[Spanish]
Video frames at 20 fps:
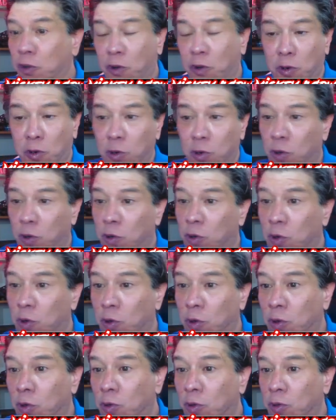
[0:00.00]

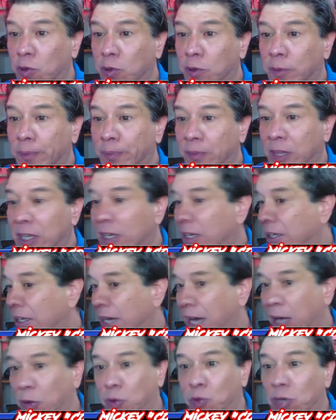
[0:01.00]
o,
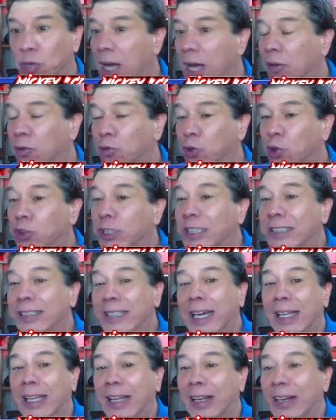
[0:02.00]
alguna
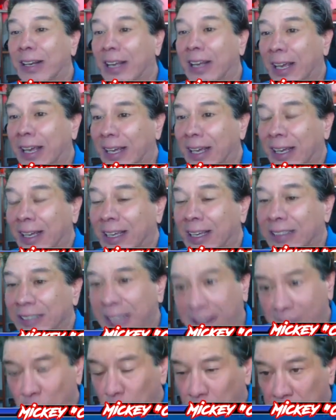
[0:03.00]
noticia eh, que
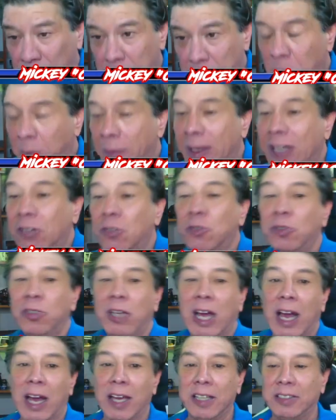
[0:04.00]
sea de último momento.
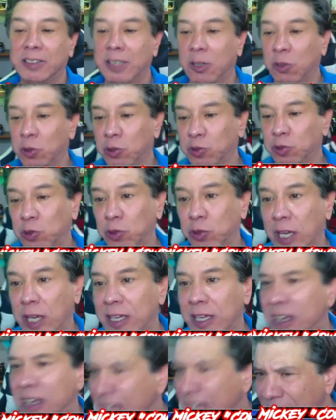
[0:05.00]
Ahí se los doy
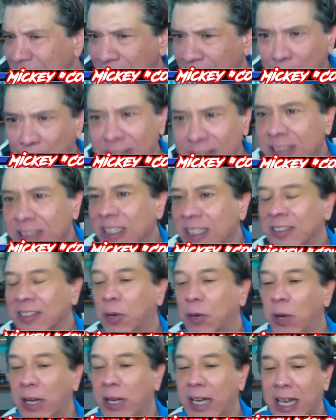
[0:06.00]
ahí, A veces les
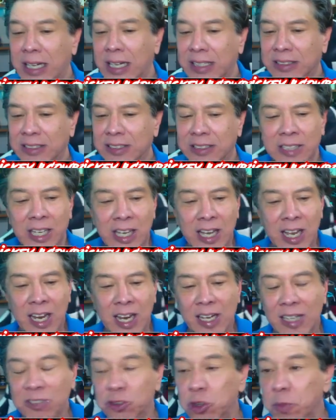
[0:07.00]
hago análisis,
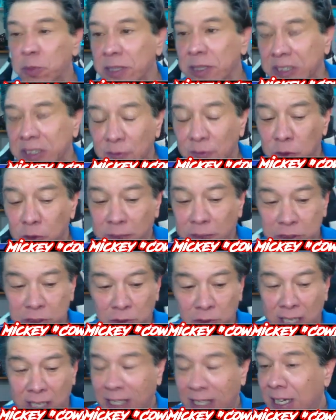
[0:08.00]
les doy más información
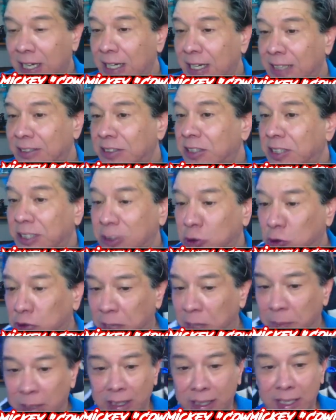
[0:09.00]
que aquí en este y es
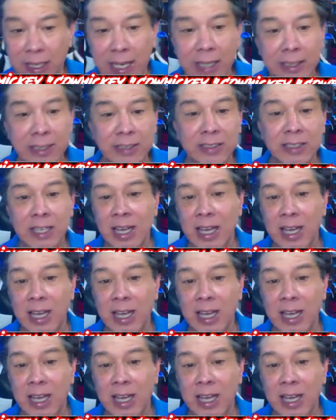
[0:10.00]
totalmente gratis.